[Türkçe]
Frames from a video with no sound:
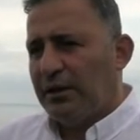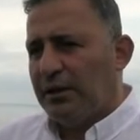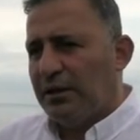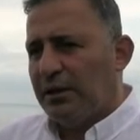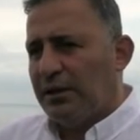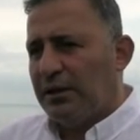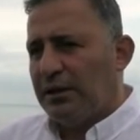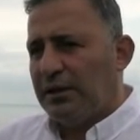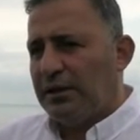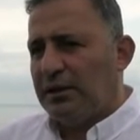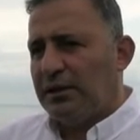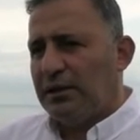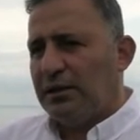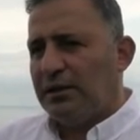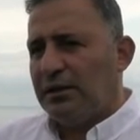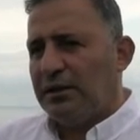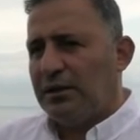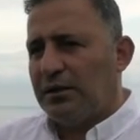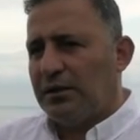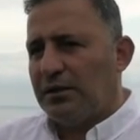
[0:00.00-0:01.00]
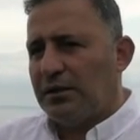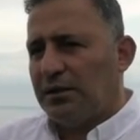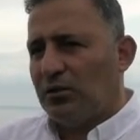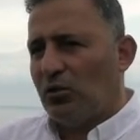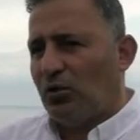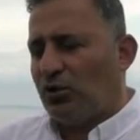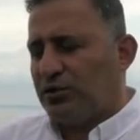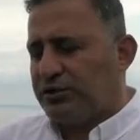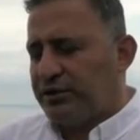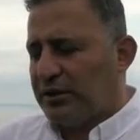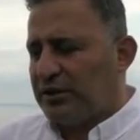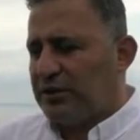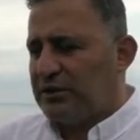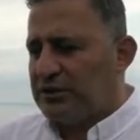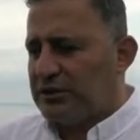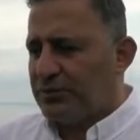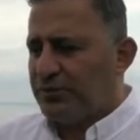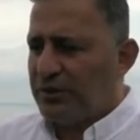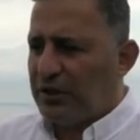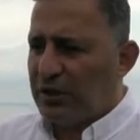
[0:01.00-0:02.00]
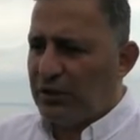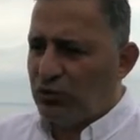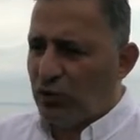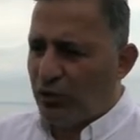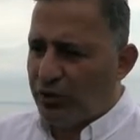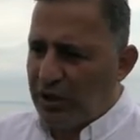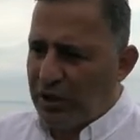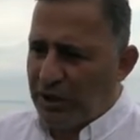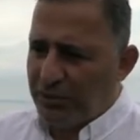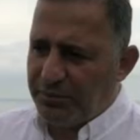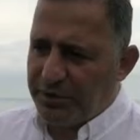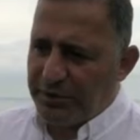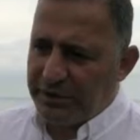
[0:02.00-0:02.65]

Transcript: e, orta kısmına döner